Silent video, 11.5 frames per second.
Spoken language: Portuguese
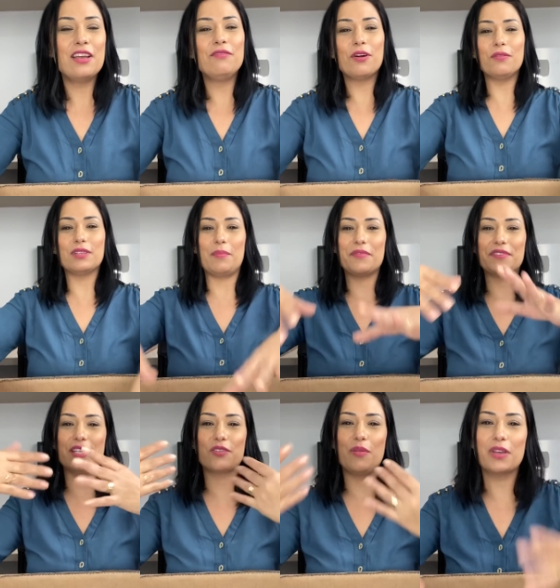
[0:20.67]
Vou contar para
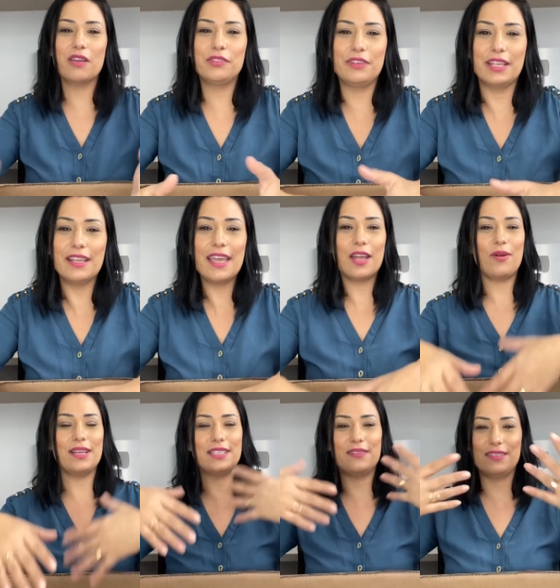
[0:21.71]
vocês como que eu vou vender,
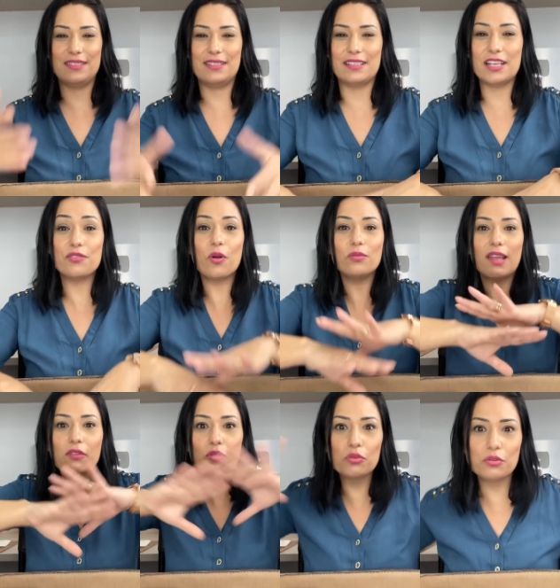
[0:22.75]
quais serão as estratégias, vou contar
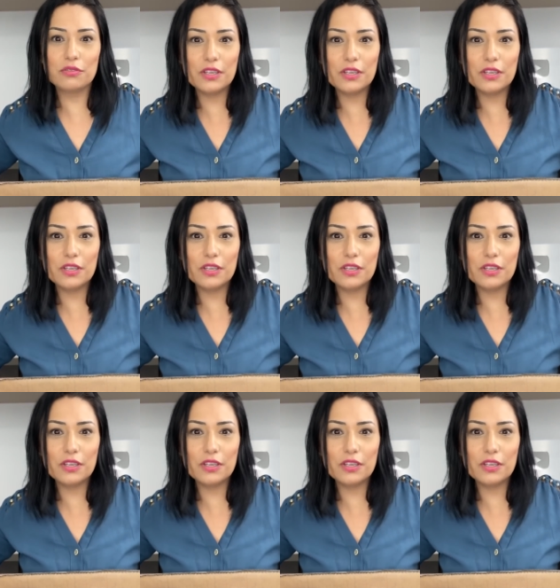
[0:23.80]
tudo.